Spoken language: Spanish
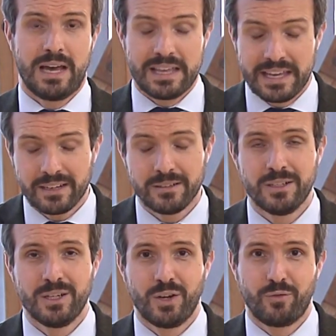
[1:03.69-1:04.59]
Ayer
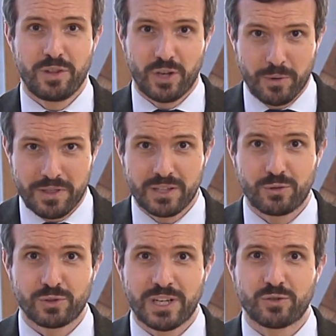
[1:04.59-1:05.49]
fue de
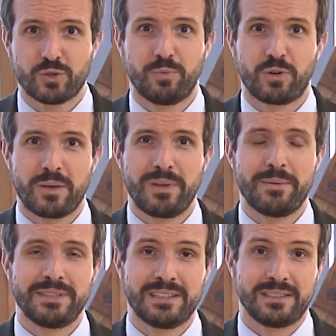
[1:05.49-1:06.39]
900 casos por 100.000
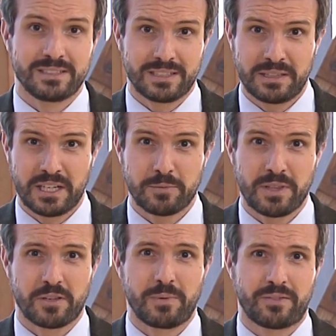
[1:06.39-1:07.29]
habitantes, tres
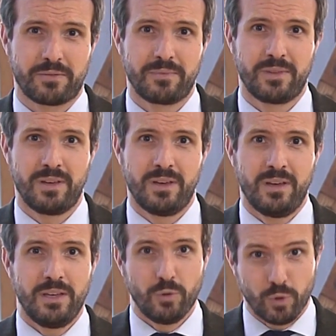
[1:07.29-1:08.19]
veces más.
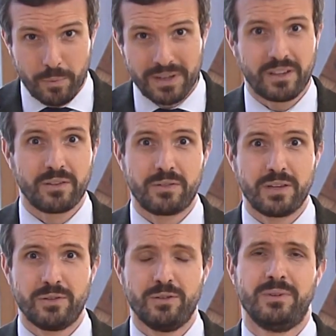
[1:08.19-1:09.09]
Y Europa está
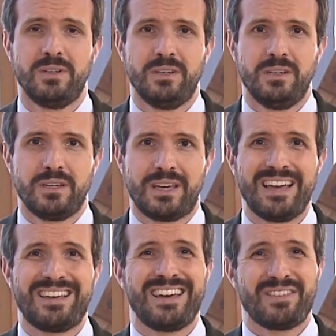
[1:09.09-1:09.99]
diciendo
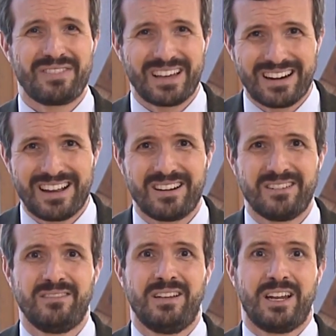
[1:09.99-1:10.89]
que hay que
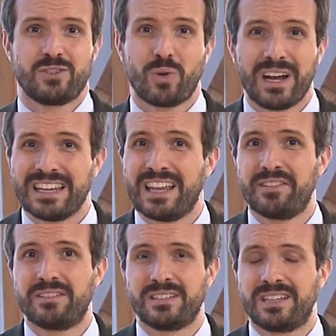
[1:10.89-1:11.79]
cerrar las
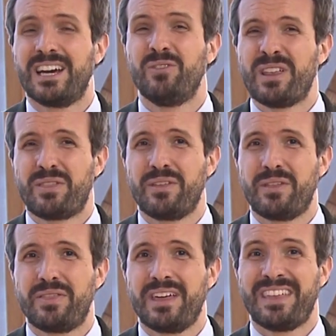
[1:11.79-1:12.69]
localidades que tengan una
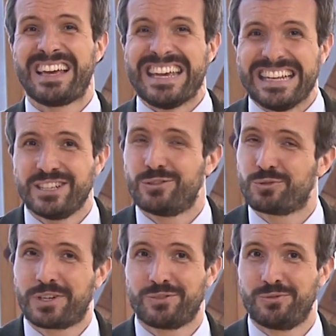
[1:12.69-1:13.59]
incidencia de
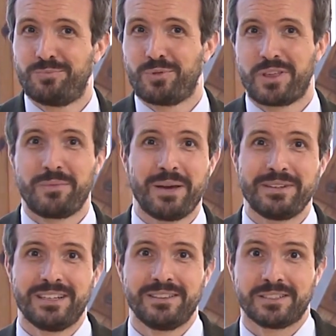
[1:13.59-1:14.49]
500 casos por 100.000
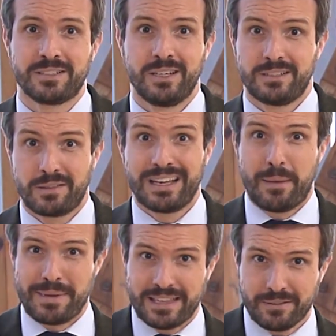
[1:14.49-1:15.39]
habitantes, es decir,
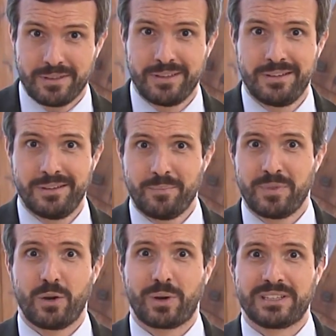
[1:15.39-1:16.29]
la mitad
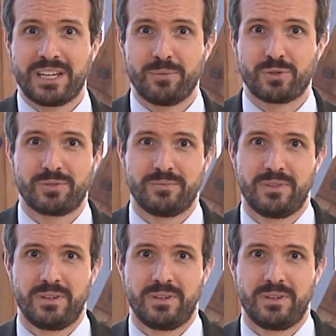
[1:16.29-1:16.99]
de lo que tenemos.